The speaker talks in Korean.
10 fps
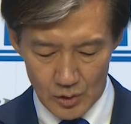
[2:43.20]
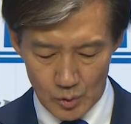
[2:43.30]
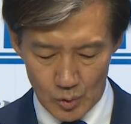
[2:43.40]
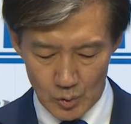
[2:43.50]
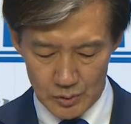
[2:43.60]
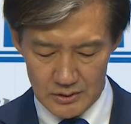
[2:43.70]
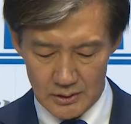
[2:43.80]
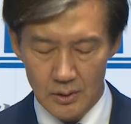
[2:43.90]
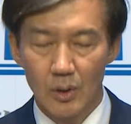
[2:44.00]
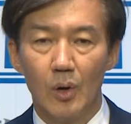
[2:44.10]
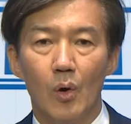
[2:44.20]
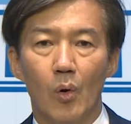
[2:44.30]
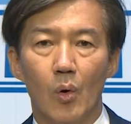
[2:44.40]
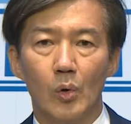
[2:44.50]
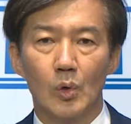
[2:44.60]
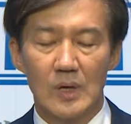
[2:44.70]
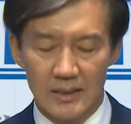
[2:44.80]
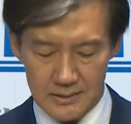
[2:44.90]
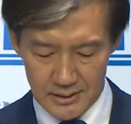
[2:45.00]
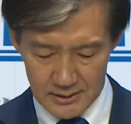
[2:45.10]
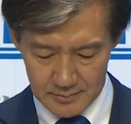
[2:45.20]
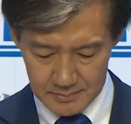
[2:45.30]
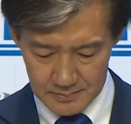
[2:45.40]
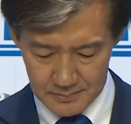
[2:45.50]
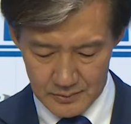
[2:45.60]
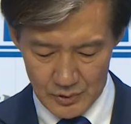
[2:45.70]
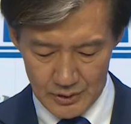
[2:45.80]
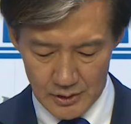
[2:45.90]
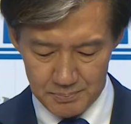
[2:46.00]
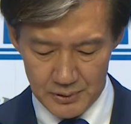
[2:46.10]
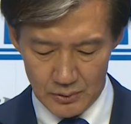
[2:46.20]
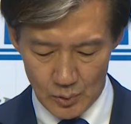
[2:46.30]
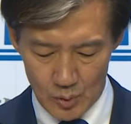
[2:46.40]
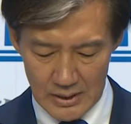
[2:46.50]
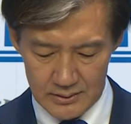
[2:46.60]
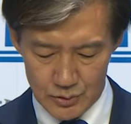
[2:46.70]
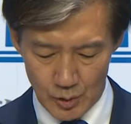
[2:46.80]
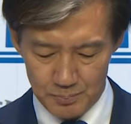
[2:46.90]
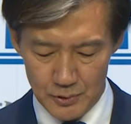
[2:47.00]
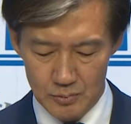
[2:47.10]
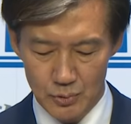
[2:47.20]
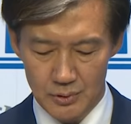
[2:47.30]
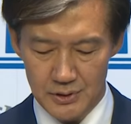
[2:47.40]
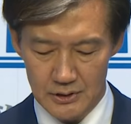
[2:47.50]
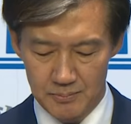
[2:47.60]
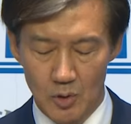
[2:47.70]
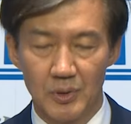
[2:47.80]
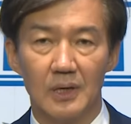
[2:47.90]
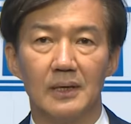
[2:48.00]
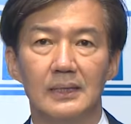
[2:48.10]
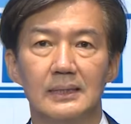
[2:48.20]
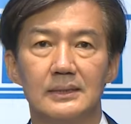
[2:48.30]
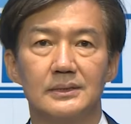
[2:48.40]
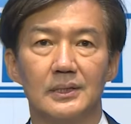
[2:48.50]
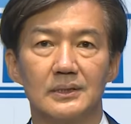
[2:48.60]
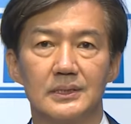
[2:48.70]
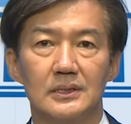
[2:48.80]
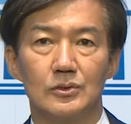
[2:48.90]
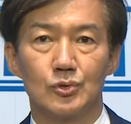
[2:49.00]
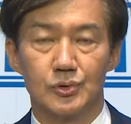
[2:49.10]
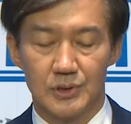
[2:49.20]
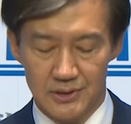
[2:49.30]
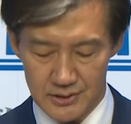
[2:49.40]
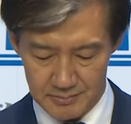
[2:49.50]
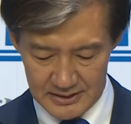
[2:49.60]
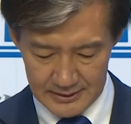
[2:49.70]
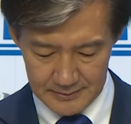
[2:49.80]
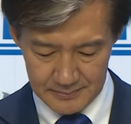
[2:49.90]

도로를 오로라처럼 뒤덮은 노란 촛불 물결을 보며 정신을 추스렸습니다.